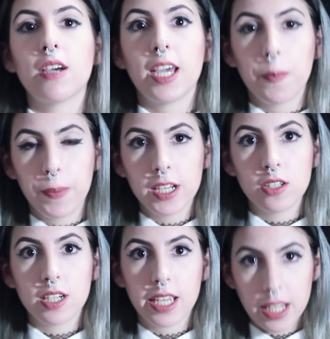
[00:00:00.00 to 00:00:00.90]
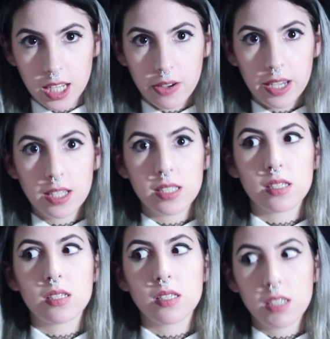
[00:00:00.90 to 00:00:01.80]
espero que esta vez
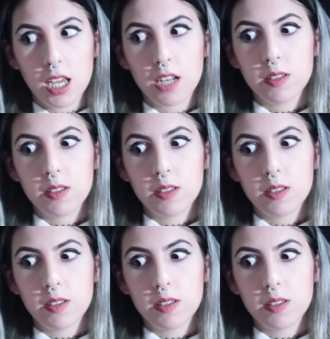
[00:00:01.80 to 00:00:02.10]
sea la